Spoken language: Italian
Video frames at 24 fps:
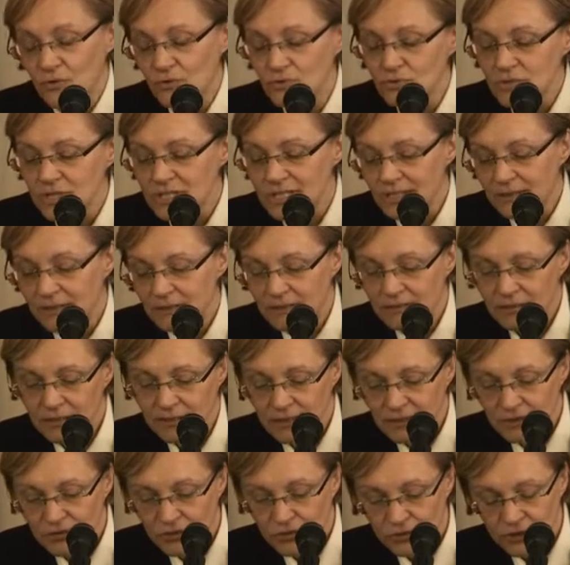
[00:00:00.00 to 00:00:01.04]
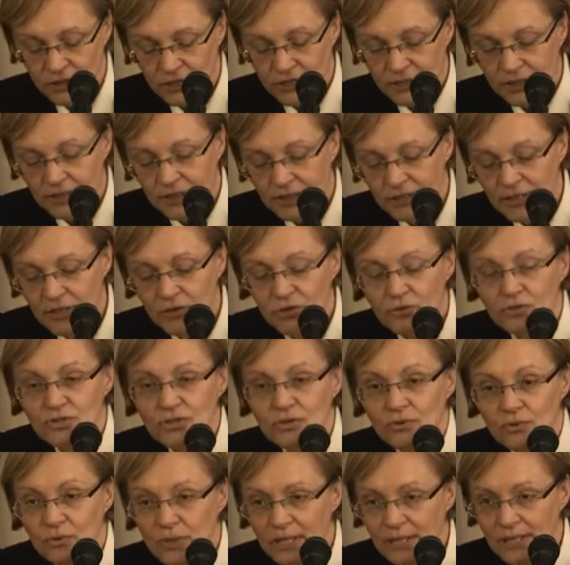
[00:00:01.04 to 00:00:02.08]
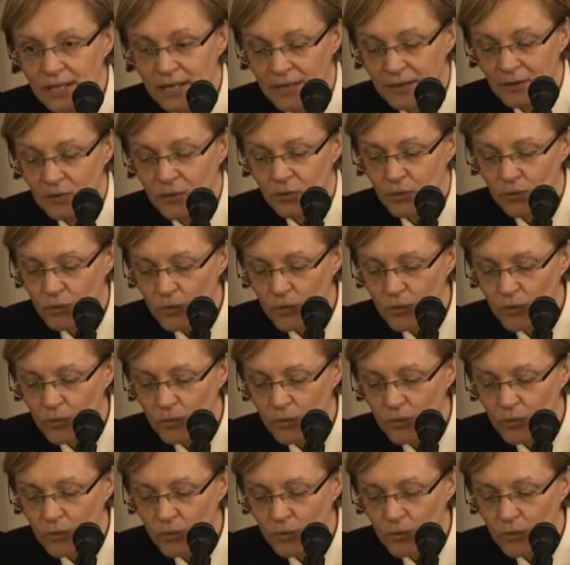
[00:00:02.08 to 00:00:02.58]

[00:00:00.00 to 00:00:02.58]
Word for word: consentito di ricostruire